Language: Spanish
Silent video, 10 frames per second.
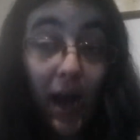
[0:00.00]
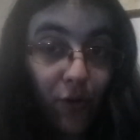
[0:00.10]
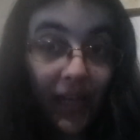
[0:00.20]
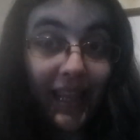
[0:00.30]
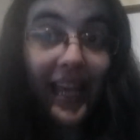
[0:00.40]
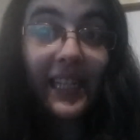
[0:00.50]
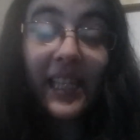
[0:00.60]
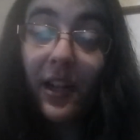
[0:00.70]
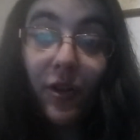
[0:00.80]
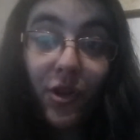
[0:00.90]
aunque
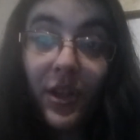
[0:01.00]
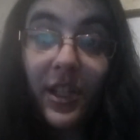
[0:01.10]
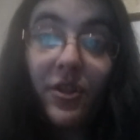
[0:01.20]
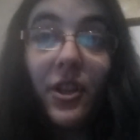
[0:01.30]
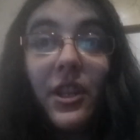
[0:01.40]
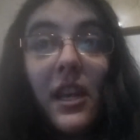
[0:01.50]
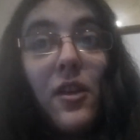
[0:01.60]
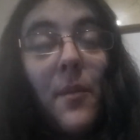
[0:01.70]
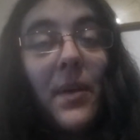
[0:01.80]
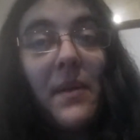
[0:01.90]
digas incluso que es
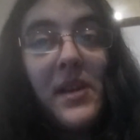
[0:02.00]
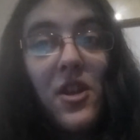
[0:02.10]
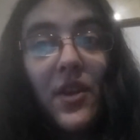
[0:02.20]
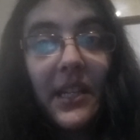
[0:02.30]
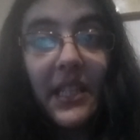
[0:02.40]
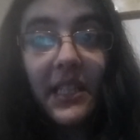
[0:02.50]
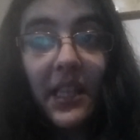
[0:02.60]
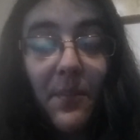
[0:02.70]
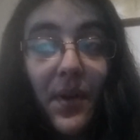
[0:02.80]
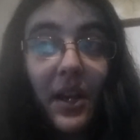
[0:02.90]
contenido para mayores, ese
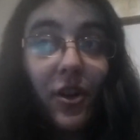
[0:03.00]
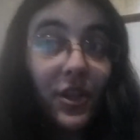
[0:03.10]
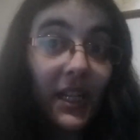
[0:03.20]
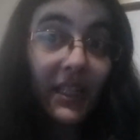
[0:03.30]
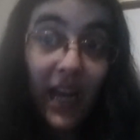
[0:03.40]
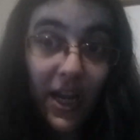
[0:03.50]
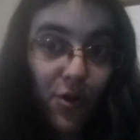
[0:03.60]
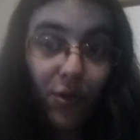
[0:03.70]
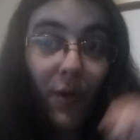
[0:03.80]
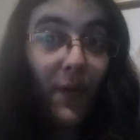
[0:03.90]
tipo de cosas, a
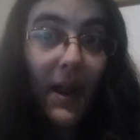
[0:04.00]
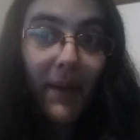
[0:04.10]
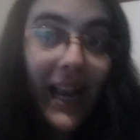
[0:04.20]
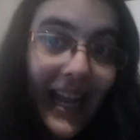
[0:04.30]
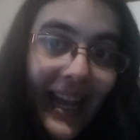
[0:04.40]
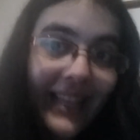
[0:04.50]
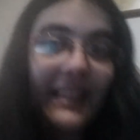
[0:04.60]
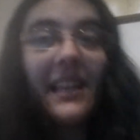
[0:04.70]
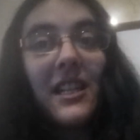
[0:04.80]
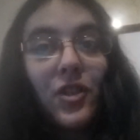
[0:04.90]
YouTube le vale
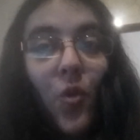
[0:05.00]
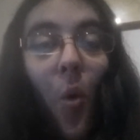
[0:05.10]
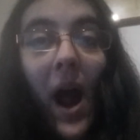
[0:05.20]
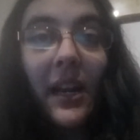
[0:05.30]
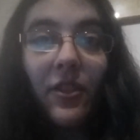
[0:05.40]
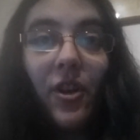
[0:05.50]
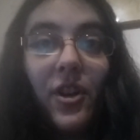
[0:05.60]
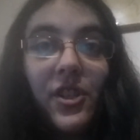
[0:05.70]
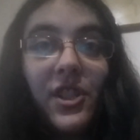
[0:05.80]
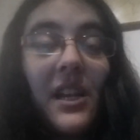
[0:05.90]
tres
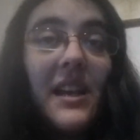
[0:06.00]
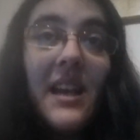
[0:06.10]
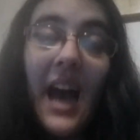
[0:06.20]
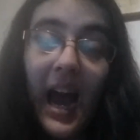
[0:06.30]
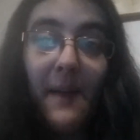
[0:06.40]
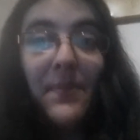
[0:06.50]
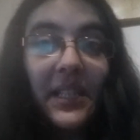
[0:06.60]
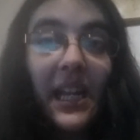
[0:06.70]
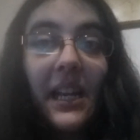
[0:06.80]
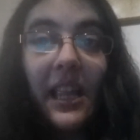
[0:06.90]
cuartos a
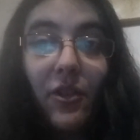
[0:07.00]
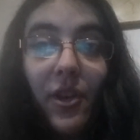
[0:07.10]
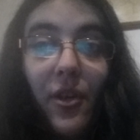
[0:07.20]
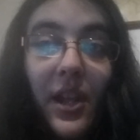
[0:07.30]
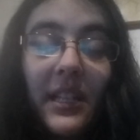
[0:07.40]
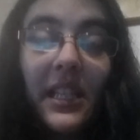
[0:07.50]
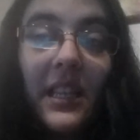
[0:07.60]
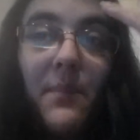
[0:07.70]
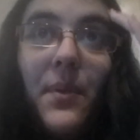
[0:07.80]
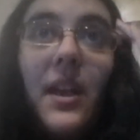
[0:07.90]
pesar de todo y ese
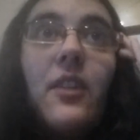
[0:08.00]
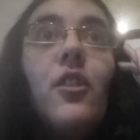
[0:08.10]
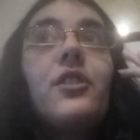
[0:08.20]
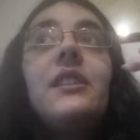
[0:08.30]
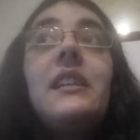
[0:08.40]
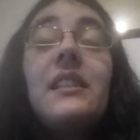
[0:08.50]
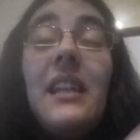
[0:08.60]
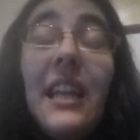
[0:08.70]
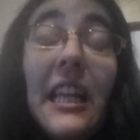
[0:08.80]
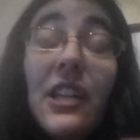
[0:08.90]
tipo de
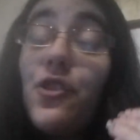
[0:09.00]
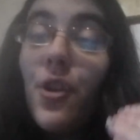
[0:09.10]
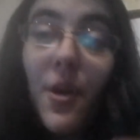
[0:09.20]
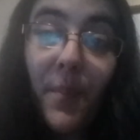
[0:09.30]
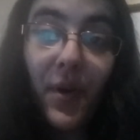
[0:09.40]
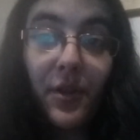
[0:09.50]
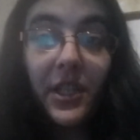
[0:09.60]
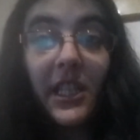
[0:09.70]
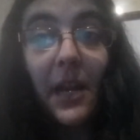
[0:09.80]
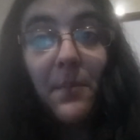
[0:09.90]
cosas. Y yo no puedo
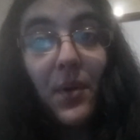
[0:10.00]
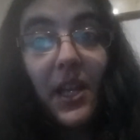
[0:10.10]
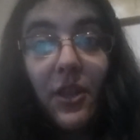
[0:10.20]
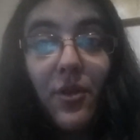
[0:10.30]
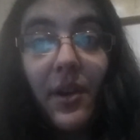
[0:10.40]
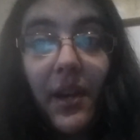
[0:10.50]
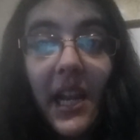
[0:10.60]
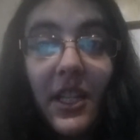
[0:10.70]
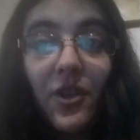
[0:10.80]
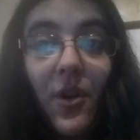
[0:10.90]
estar poniendo en
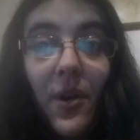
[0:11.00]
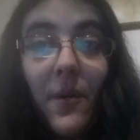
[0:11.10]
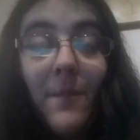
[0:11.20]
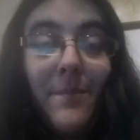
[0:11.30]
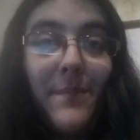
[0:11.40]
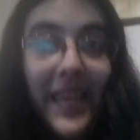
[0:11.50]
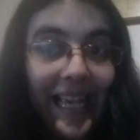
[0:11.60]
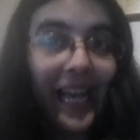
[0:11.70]
riesgo mi